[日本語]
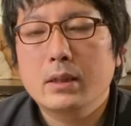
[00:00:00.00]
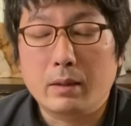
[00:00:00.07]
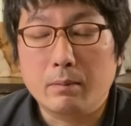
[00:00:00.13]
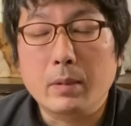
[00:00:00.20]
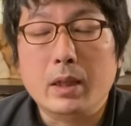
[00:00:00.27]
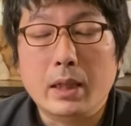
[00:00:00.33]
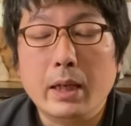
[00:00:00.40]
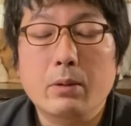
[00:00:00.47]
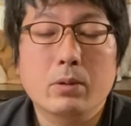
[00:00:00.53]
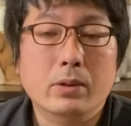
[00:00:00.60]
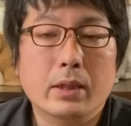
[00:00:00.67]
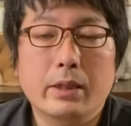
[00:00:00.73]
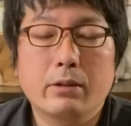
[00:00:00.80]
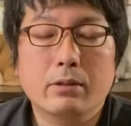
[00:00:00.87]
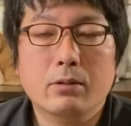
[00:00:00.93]
まあ、解放
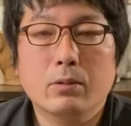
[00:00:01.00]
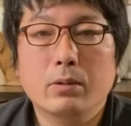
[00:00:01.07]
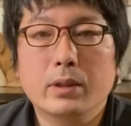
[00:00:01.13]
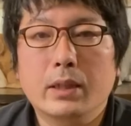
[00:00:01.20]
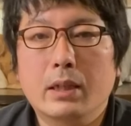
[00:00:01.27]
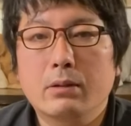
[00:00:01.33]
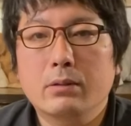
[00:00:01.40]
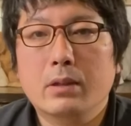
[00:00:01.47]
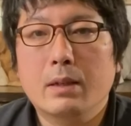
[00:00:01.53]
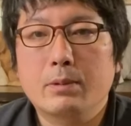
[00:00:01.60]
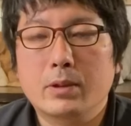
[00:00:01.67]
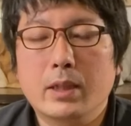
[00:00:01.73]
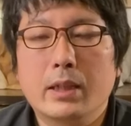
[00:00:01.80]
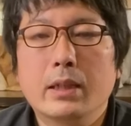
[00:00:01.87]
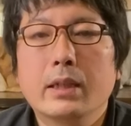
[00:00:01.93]
されることになるかも
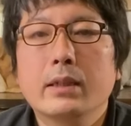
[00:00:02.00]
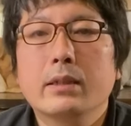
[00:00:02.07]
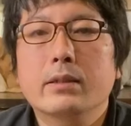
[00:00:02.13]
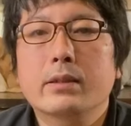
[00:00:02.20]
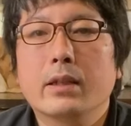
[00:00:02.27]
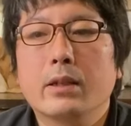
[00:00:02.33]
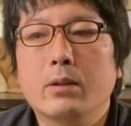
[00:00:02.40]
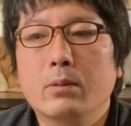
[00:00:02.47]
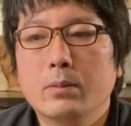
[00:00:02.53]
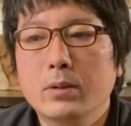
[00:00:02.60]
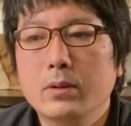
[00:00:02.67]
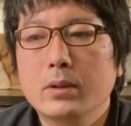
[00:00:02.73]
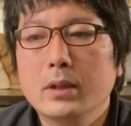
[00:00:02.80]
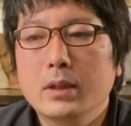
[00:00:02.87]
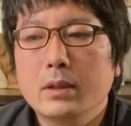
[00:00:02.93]
しれないんですけれど
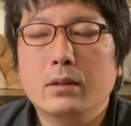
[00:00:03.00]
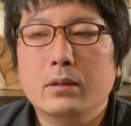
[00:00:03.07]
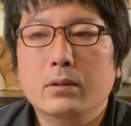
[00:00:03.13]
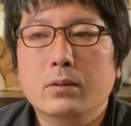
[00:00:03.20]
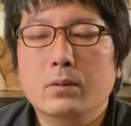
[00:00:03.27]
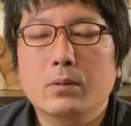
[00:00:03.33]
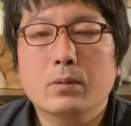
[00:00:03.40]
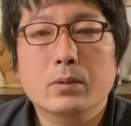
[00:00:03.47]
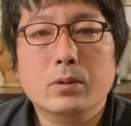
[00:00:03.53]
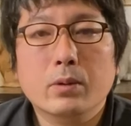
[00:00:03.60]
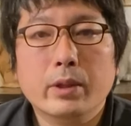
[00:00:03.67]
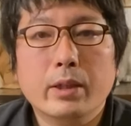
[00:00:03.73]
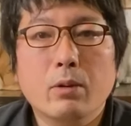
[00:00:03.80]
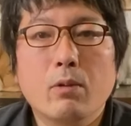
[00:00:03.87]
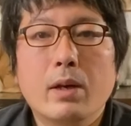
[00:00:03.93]
もそのそ
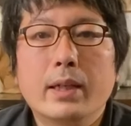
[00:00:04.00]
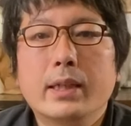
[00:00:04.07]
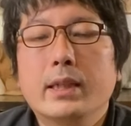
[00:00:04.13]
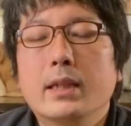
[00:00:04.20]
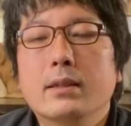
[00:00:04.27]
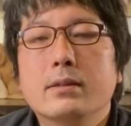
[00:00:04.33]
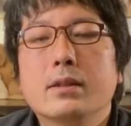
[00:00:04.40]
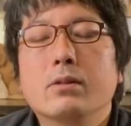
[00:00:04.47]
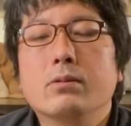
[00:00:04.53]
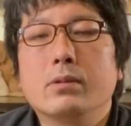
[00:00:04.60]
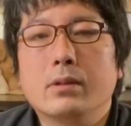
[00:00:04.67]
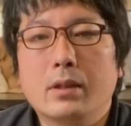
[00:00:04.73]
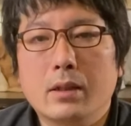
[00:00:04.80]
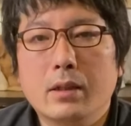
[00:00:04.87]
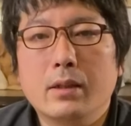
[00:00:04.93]
れで終わりになっちゃう
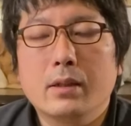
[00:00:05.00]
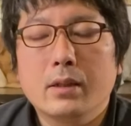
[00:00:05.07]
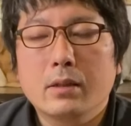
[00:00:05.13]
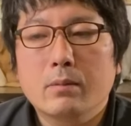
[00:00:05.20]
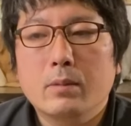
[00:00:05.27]
んで、